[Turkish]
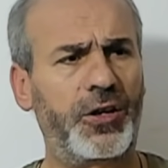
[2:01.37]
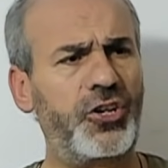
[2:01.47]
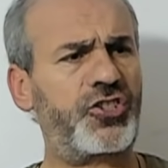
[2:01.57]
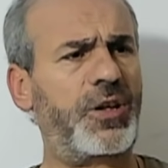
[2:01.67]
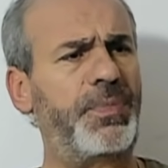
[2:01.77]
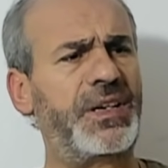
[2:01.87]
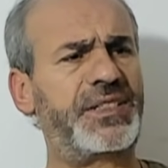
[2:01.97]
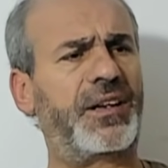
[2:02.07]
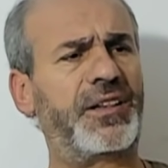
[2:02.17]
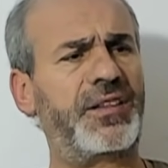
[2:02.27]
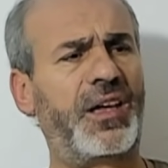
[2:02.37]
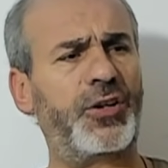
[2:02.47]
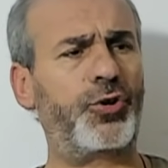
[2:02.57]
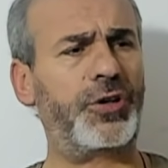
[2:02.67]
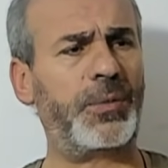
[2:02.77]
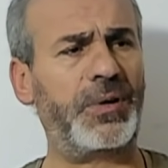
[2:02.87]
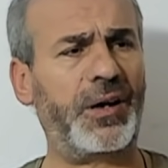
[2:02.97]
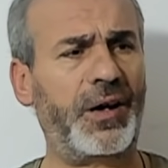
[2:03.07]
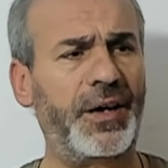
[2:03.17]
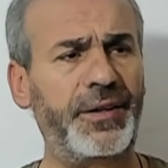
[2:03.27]
İşte bir senede en önemli
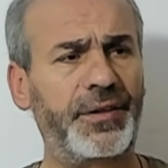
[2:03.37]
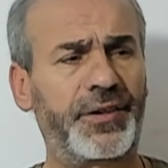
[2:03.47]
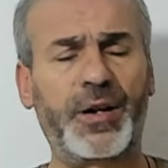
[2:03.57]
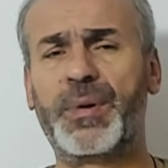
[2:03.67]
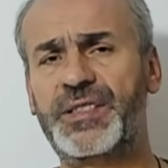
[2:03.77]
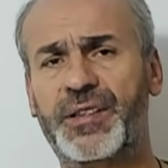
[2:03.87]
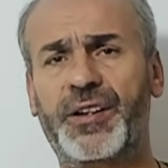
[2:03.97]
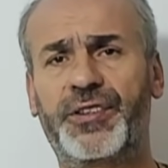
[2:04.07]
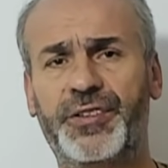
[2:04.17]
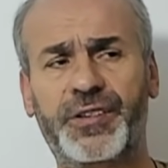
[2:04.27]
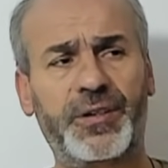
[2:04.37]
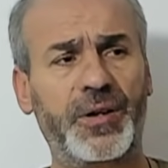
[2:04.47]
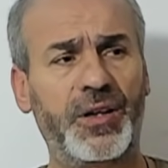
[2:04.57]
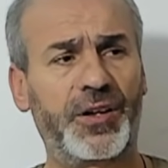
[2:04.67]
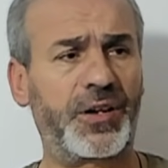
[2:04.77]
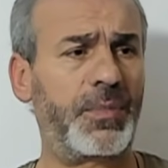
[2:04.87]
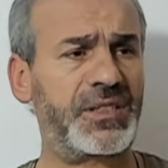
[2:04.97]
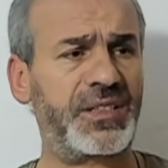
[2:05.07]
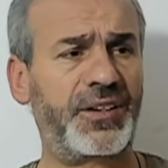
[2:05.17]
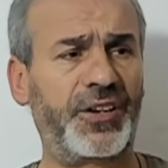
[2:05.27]
ay Ramazan ayıdır.
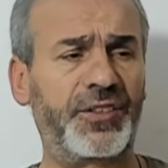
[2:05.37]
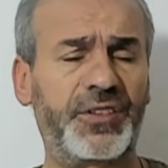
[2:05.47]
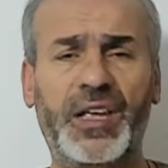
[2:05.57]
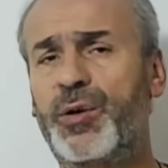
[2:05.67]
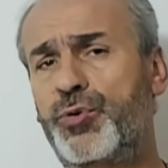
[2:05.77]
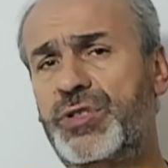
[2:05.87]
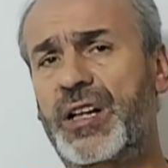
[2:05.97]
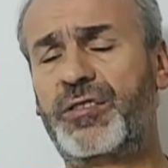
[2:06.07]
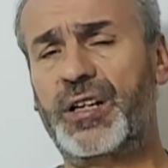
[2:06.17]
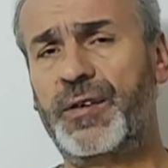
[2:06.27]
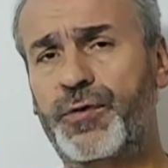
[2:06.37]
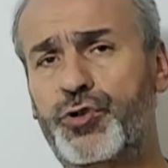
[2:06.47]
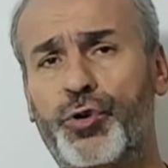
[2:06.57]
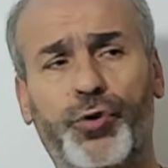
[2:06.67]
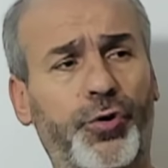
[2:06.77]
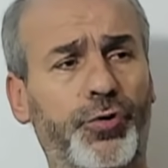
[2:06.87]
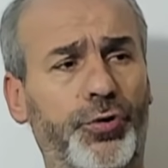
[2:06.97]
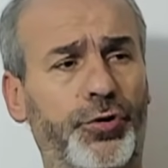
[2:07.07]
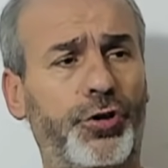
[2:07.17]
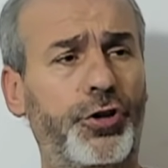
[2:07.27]
Ramazan ayında en güzel tarafı son 10
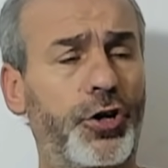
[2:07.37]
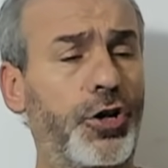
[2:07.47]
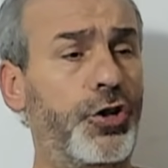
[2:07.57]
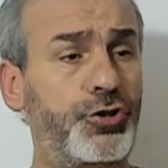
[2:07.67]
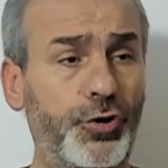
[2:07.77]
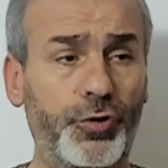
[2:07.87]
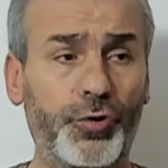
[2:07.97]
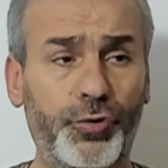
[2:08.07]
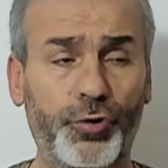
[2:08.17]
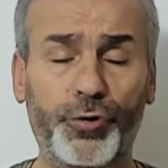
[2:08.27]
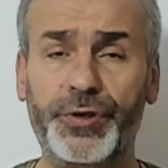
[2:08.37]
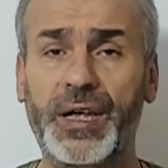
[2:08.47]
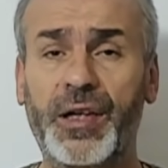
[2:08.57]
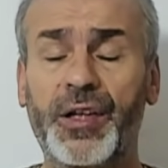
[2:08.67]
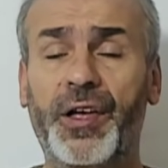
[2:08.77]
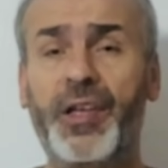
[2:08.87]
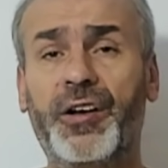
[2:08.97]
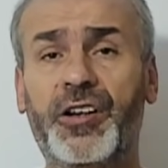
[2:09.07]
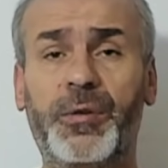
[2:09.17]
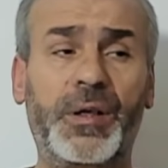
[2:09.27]
gündür. Son 10 gününde en
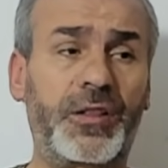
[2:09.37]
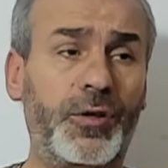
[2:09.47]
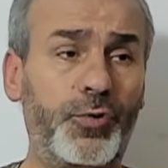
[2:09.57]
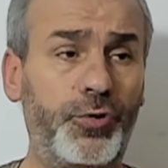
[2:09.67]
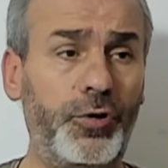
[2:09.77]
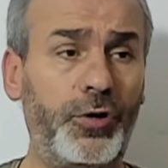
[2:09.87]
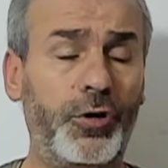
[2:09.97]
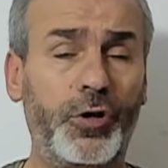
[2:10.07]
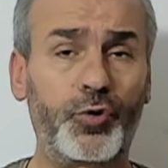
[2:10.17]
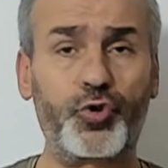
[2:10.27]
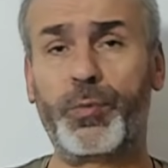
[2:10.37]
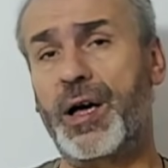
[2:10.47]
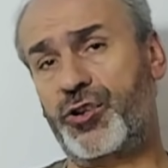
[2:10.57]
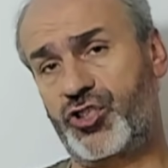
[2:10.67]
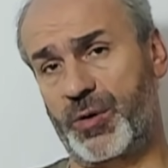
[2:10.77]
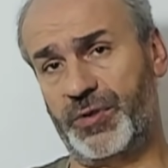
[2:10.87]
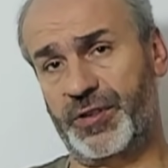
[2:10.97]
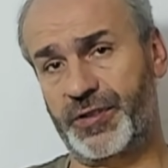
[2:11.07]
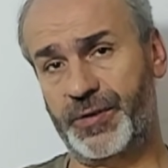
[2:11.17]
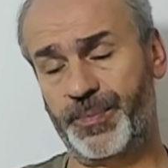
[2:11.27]
kıymetli günü Cuma
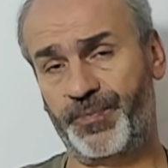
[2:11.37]
akşamıdır.